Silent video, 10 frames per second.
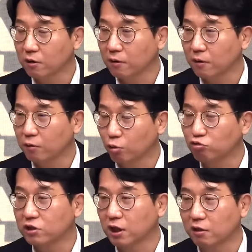네.
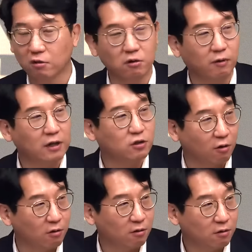도주치상 이거는
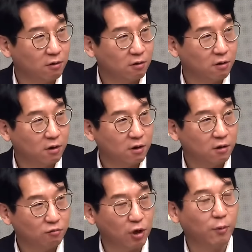확정. 확정이죠.
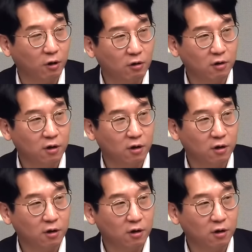죄명.